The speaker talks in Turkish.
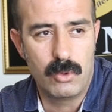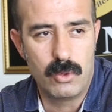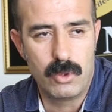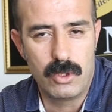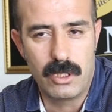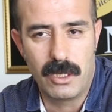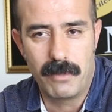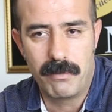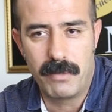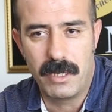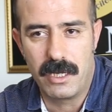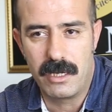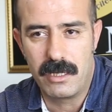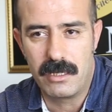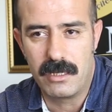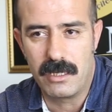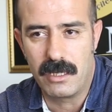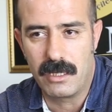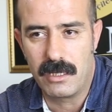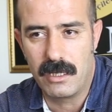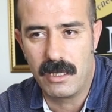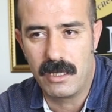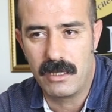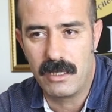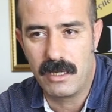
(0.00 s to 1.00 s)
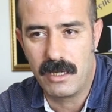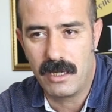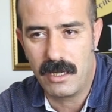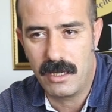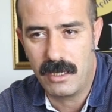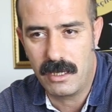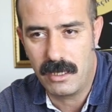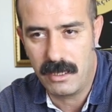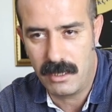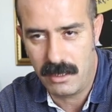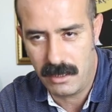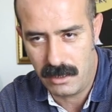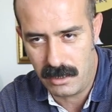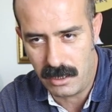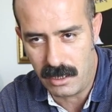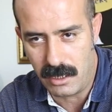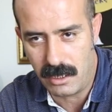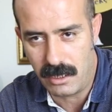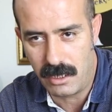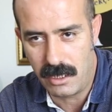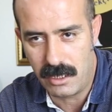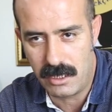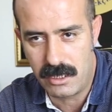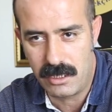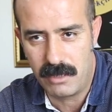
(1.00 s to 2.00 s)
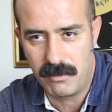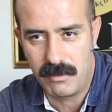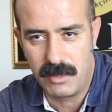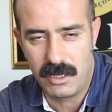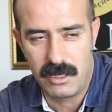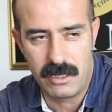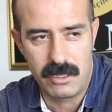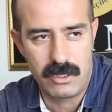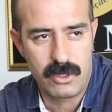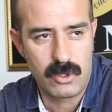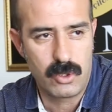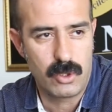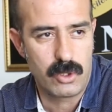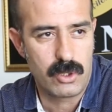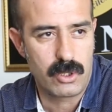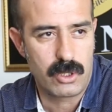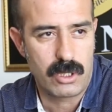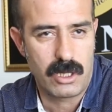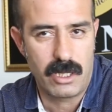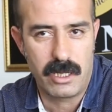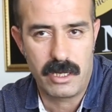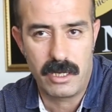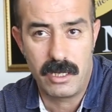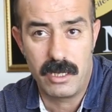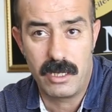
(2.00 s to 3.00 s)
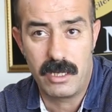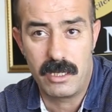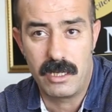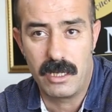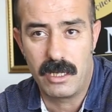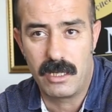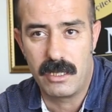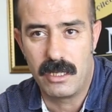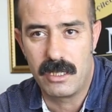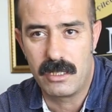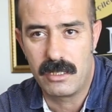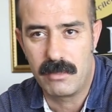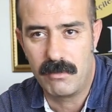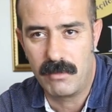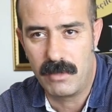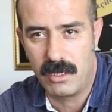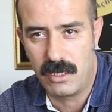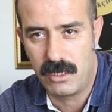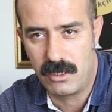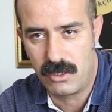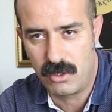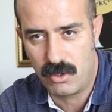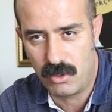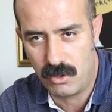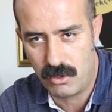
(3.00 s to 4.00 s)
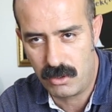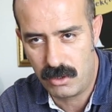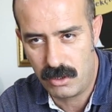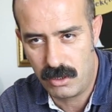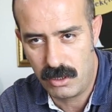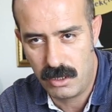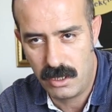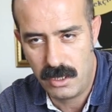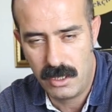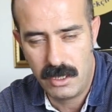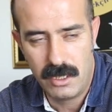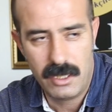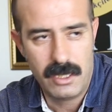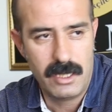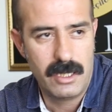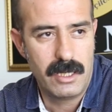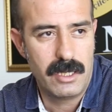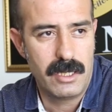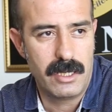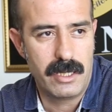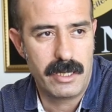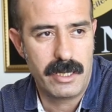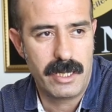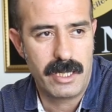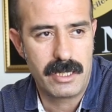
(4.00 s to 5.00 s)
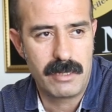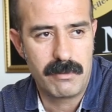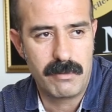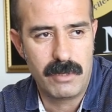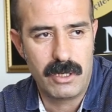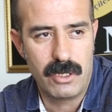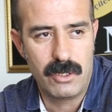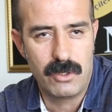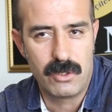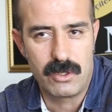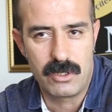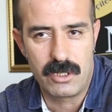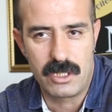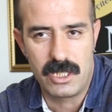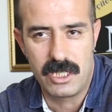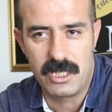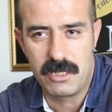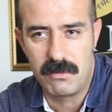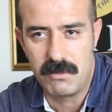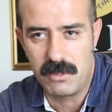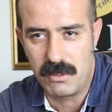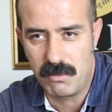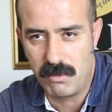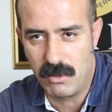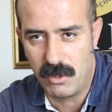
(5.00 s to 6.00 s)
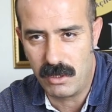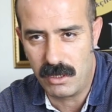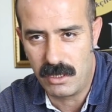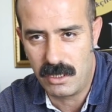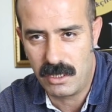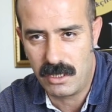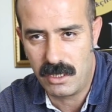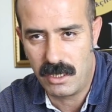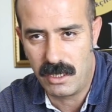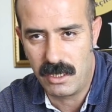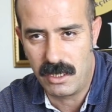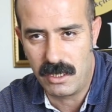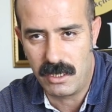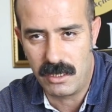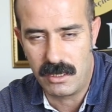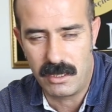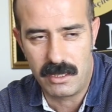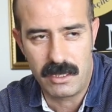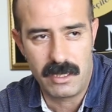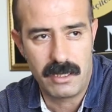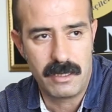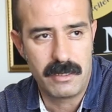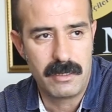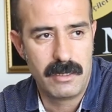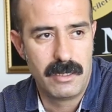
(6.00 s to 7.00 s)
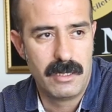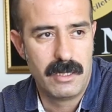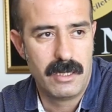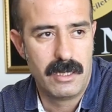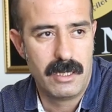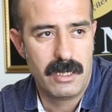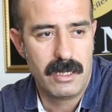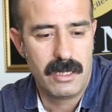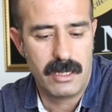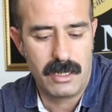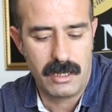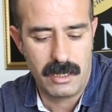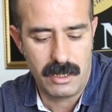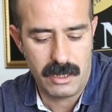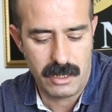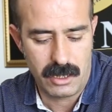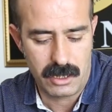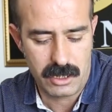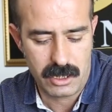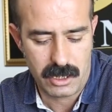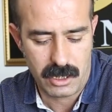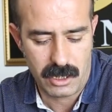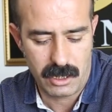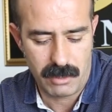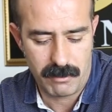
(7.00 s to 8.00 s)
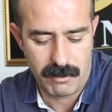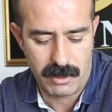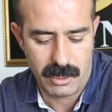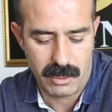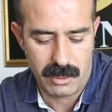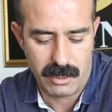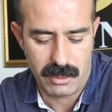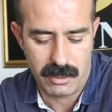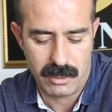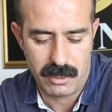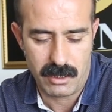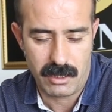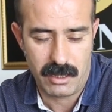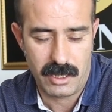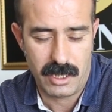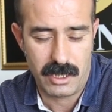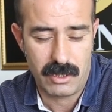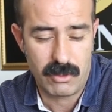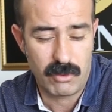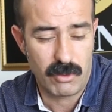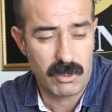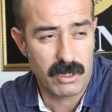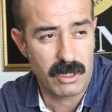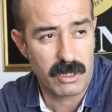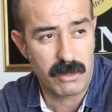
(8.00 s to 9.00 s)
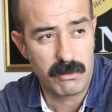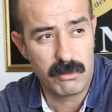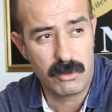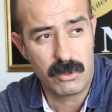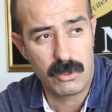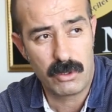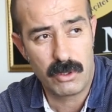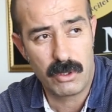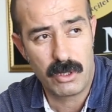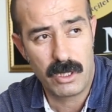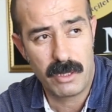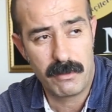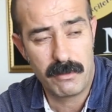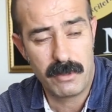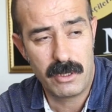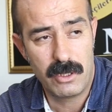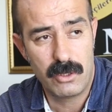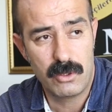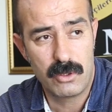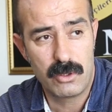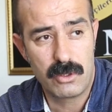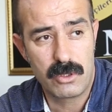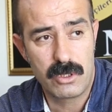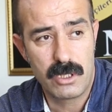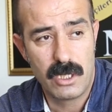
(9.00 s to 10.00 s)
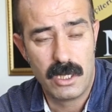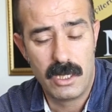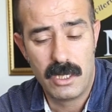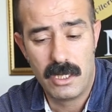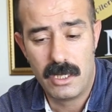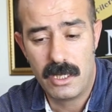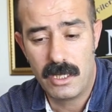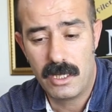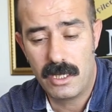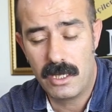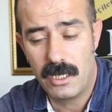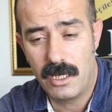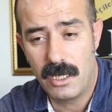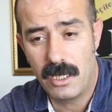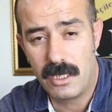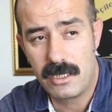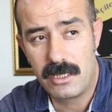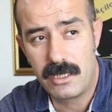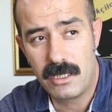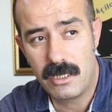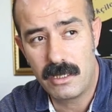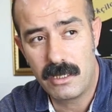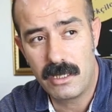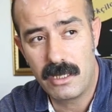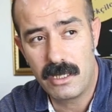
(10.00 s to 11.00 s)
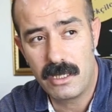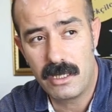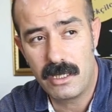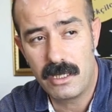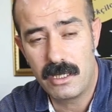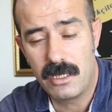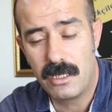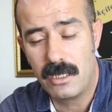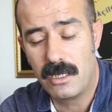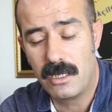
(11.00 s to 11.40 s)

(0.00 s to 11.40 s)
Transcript: Hüdapar'ın da kadına yaklaşımını, çocuklara yaklaşımlarını çok e, net biliyoruz geçmiş politikalarından, e, açıklamalarından net olarak bunu görebiliyoruz. E, aslında